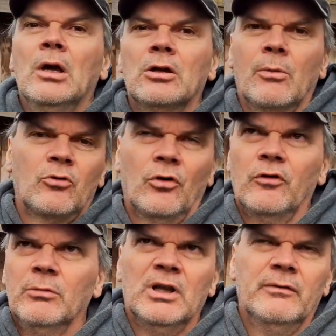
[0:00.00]
Ich glaube, es
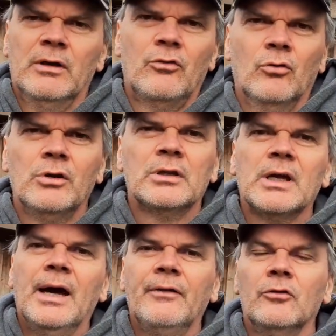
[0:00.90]
kostet mittlerweile so
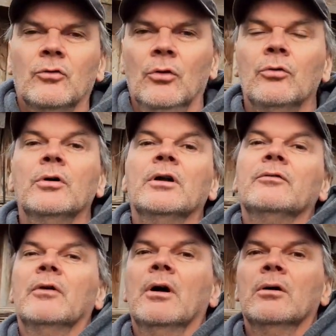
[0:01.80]
130 Euro
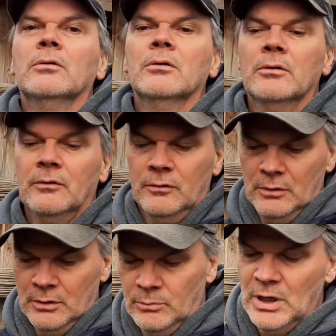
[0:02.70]
etwa und
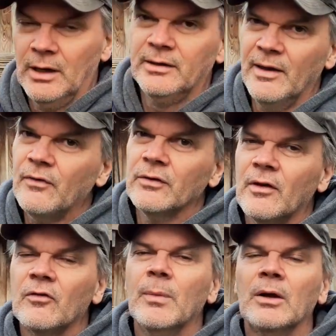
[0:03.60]
ähm, ja, ich teste
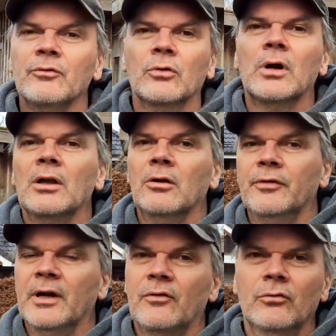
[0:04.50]
das Smartphone gerade
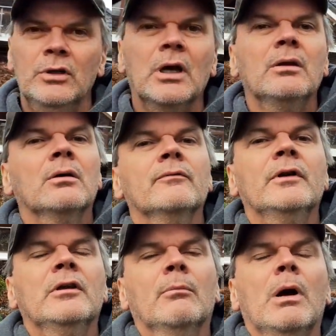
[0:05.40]
auf Herz und Nieren und
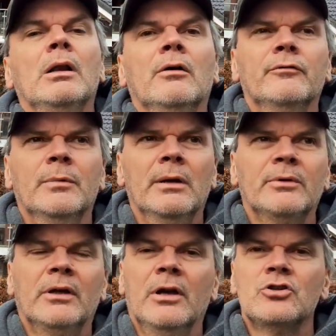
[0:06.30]
wenn ihr mal auf meinem
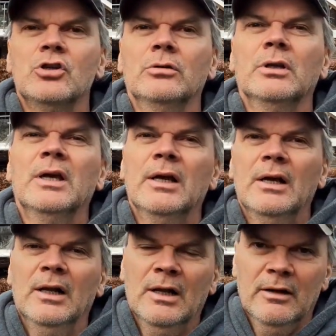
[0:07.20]
Kanal schaut,
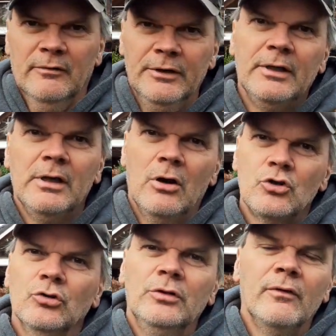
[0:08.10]
findet ihr auch
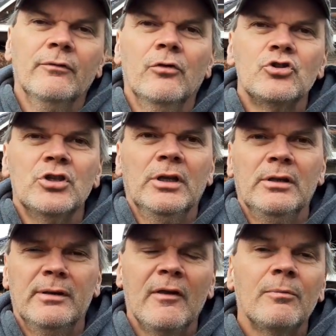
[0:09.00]
schon diesen
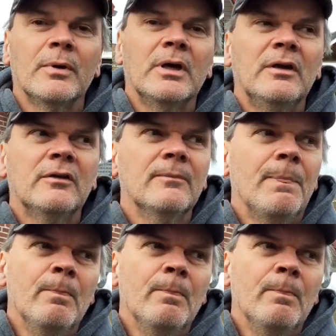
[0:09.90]
vollständigen Testbericht.